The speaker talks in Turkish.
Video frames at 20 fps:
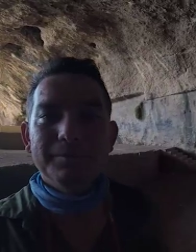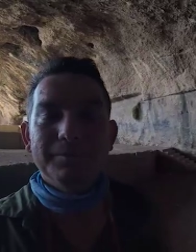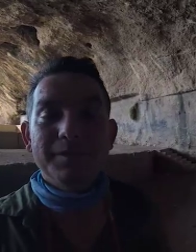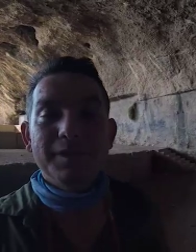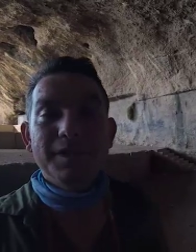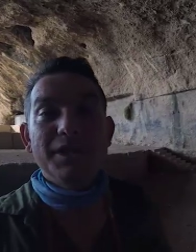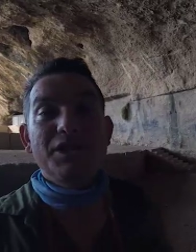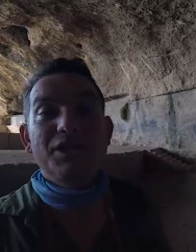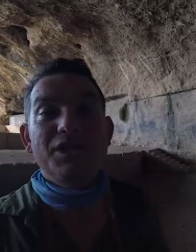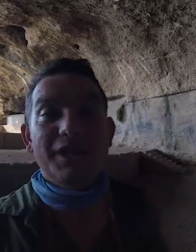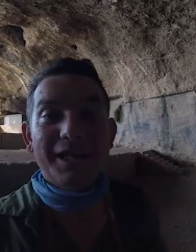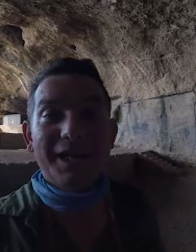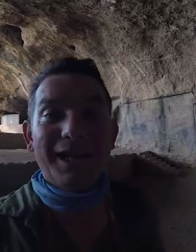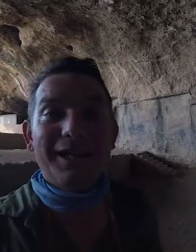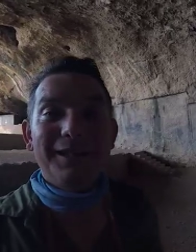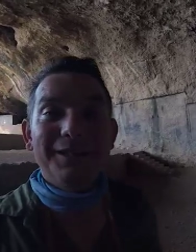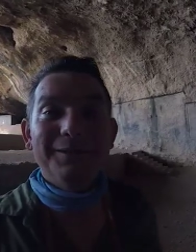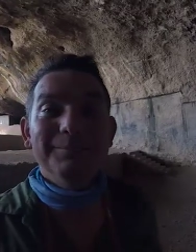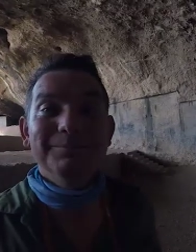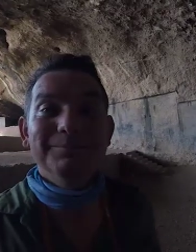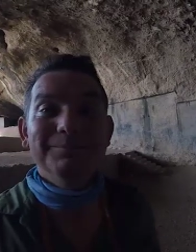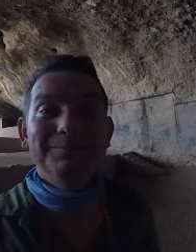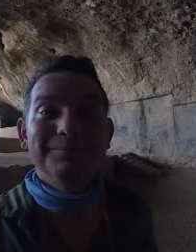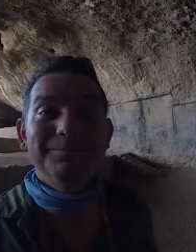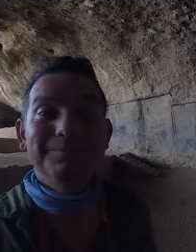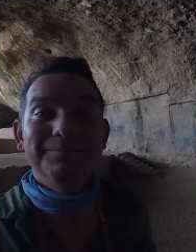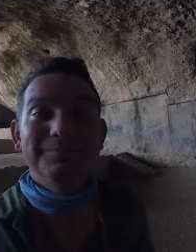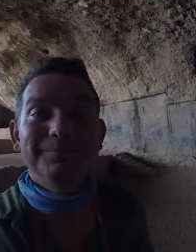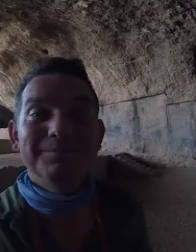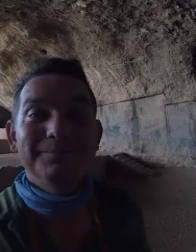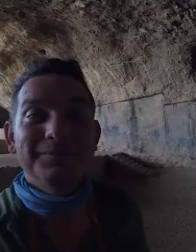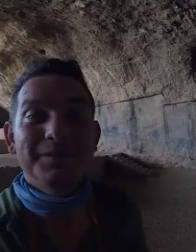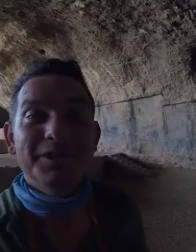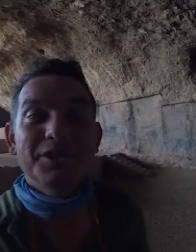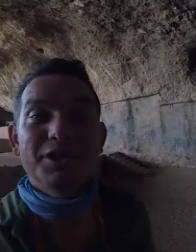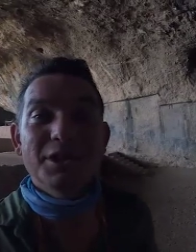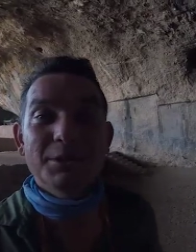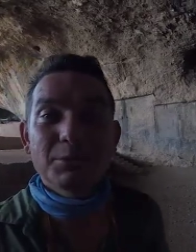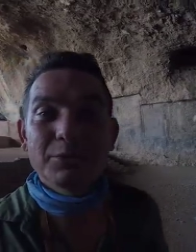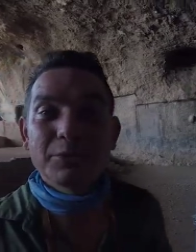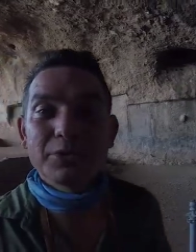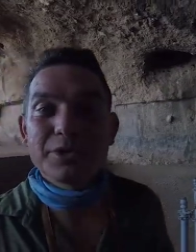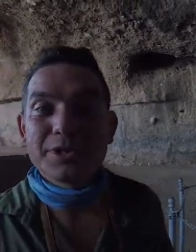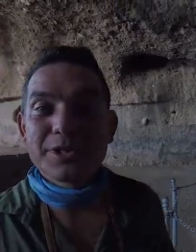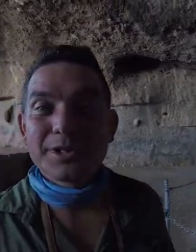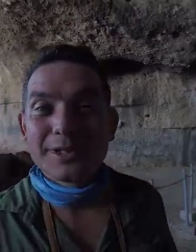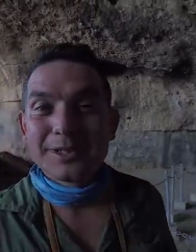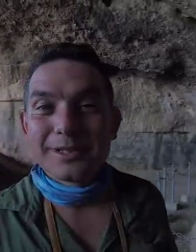Niçin geldim? İşte bunun için.